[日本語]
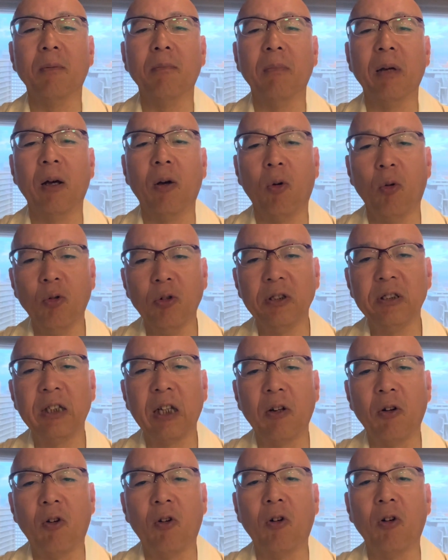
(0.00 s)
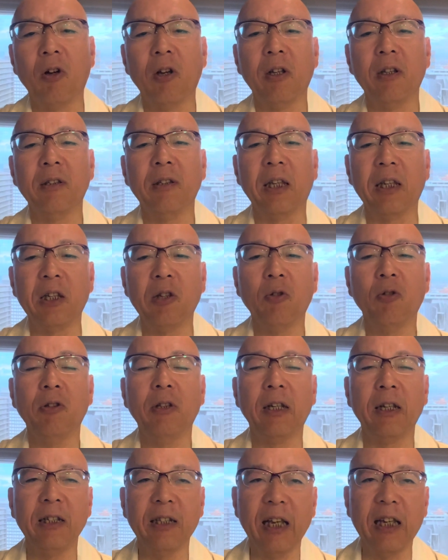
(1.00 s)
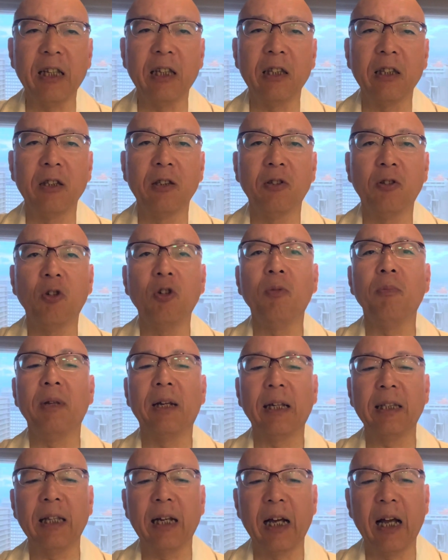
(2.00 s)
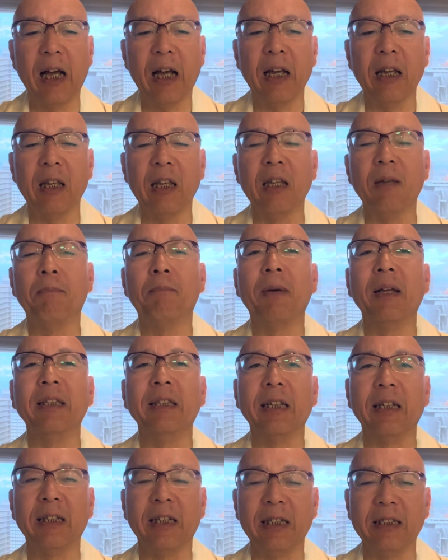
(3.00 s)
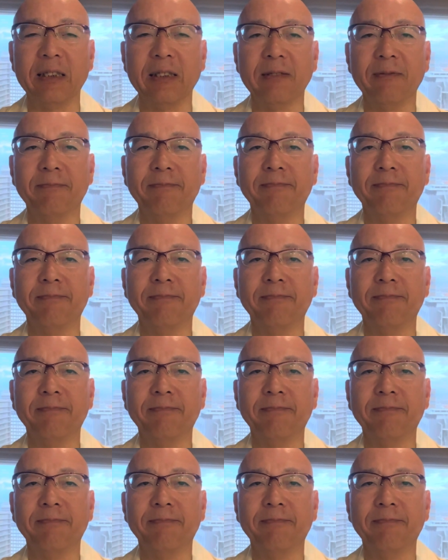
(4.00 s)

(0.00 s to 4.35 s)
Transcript: まあ、恩赦を適用できないとの見方が一般的です。